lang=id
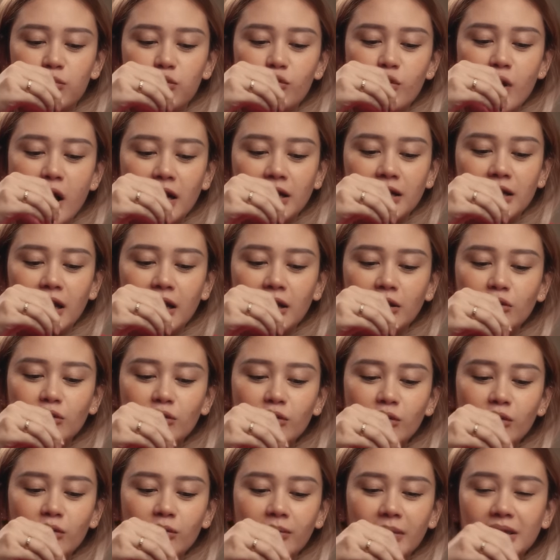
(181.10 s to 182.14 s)
buangnya
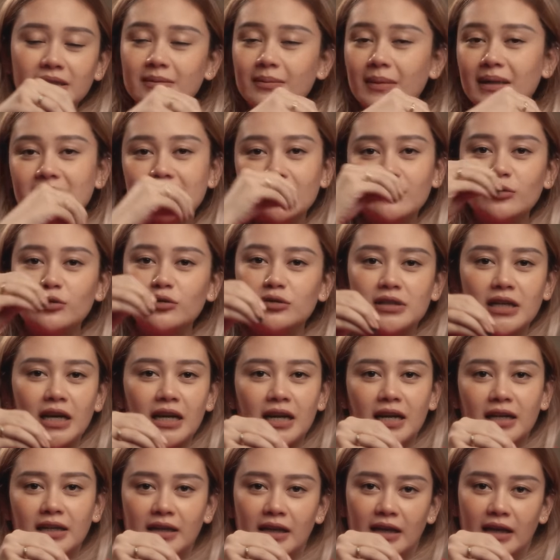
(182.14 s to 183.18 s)
itu macam-macam tuh
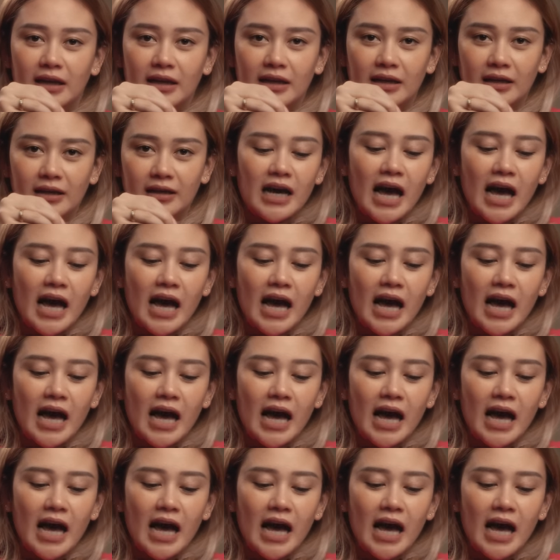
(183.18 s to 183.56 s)
caranya.